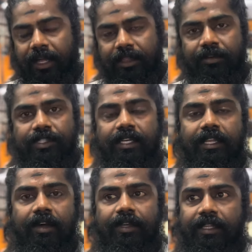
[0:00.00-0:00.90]
அந்த
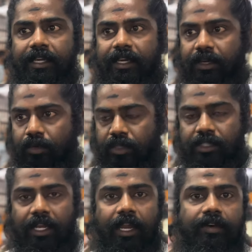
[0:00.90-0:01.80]
விஷயத்தில் வந்து கொஞ்ச
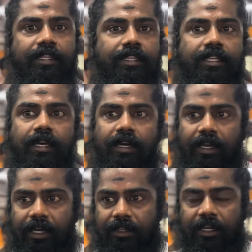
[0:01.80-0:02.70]
நாளாக வந்து
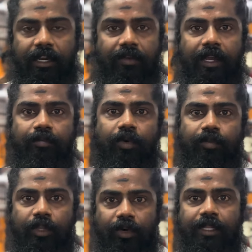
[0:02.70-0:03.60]
நாங்கள் திருநெல்வேலி
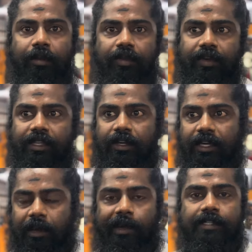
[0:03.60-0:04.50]
போகும்போது ஒரு தம்பி வந்து
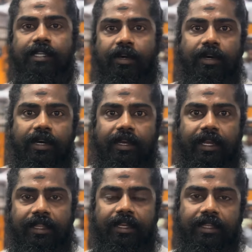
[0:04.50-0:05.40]
கமெண்ட்ஸில்
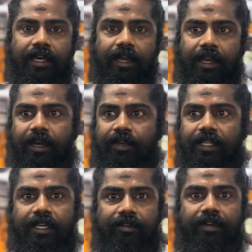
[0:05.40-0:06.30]
எழுதியிருந்தார் ஆனால்
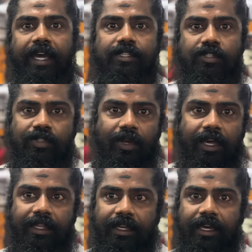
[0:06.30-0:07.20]
வந்து ஃபேன்ஸ்னு
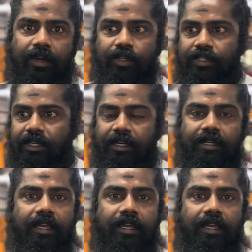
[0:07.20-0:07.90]
சொல்லாதீங்கன்னா கொஞ்சம்